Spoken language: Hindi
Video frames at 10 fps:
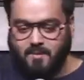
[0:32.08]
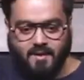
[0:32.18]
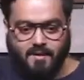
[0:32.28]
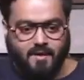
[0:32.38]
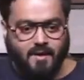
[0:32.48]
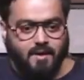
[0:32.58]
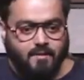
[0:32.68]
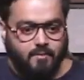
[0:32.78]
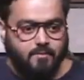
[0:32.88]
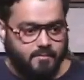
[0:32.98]
में मैंने देखा
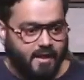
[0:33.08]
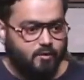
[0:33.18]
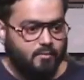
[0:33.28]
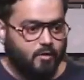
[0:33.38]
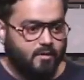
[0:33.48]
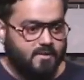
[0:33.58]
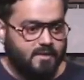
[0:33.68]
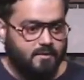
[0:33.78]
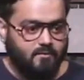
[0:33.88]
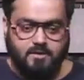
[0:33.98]
है वो देखा तुम लोगों ने
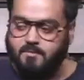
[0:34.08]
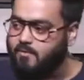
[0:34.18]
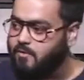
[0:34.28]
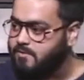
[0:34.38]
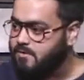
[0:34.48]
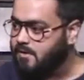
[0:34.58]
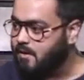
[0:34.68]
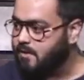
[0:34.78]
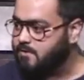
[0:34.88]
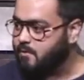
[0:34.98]
मसान वो इसमें वो
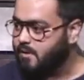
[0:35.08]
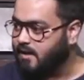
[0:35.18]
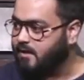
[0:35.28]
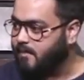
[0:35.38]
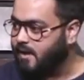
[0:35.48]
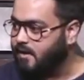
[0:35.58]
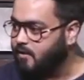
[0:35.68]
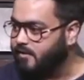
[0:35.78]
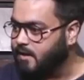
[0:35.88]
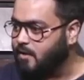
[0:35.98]
श्वेता त्रिपाठी
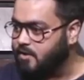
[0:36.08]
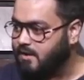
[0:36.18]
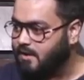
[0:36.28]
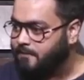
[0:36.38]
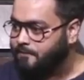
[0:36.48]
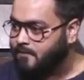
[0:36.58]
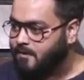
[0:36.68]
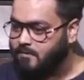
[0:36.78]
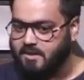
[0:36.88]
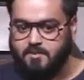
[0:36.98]
और विकी कौशल है
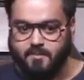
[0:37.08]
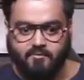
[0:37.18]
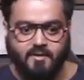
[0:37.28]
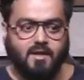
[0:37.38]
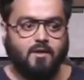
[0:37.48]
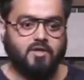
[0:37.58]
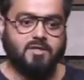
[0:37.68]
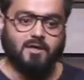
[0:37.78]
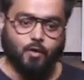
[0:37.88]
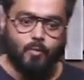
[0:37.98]
जिसमें विकी
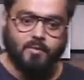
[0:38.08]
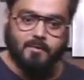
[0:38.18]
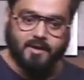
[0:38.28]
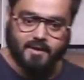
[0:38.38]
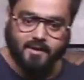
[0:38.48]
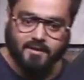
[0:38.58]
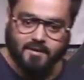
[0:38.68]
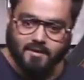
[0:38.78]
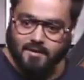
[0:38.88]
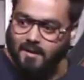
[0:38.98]
कौशल डोम का बेटा
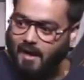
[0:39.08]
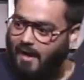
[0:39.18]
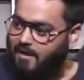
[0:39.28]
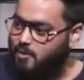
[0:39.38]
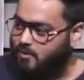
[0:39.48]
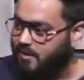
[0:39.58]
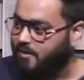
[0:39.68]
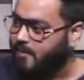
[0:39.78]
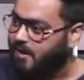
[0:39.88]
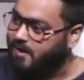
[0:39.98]
है एंड श्वेता
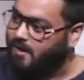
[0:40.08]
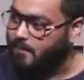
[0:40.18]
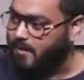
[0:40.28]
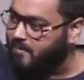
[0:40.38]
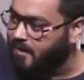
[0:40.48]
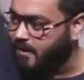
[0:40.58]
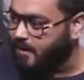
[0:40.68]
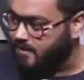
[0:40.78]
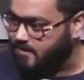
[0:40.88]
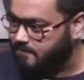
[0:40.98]
त्रिपाठी अपर मिडिल
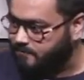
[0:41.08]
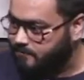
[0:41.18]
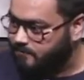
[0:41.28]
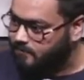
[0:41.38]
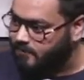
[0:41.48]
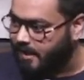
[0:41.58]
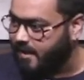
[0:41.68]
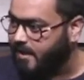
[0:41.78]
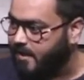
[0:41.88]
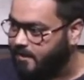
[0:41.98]
क्लास
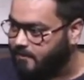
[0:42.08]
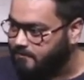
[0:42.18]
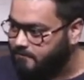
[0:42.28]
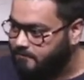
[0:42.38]
ग्रेट राइटिंग